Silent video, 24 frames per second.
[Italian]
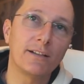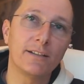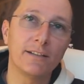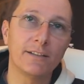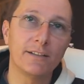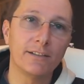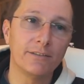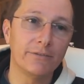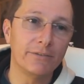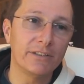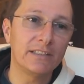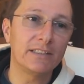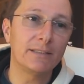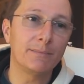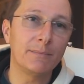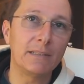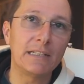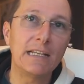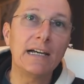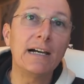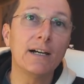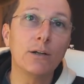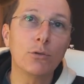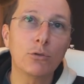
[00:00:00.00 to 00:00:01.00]
eh,
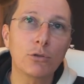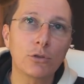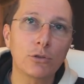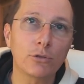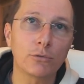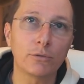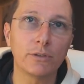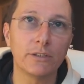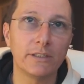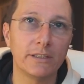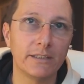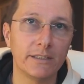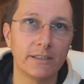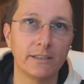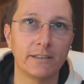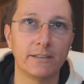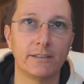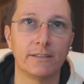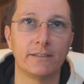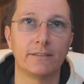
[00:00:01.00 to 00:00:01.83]
20.000 euro, quindi eh,